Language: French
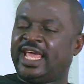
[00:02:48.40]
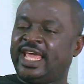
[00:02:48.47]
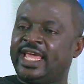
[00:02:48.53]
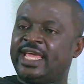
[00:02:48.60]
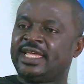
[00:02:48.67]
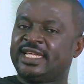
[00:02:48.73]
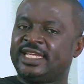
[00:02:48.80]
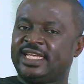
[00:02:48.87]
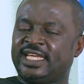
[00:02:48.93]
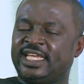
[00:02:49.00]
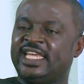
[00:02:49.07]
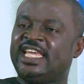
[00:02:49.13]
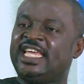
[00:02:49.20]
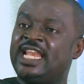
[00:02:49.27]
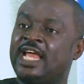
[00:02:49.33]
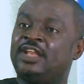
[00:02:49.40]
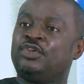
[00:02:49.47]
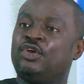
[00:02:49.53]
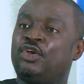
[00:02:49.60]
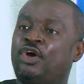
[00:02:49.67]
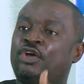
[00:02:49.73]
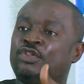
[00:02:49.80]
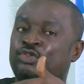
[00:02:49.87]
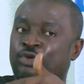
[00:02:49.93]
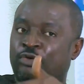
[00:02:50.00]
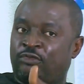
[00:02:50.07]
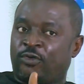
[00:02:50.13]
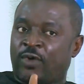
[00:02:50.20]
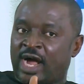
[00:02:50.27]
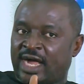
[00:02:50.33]
Et il est de leur
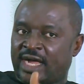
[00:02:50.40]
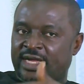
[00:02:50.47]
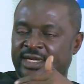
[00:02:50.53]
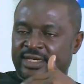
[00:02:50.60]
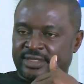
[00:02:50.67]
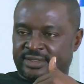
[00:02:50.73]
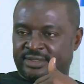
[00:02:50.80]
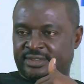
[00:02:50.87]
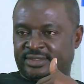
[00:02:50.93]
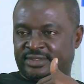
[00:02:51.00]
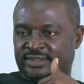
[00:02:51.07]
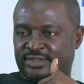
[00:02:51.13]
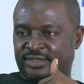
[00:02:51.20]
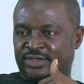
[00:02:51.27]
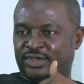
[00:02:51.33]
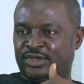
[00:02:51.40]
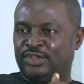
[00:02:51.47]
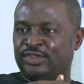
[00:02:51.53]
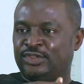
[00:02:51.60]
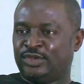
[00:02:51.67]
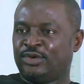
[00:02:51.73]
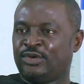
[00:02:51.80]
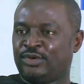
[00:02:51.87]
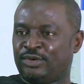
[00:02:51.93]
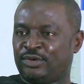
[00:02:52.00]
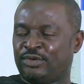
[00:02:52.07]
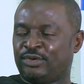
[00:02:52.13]
devoir de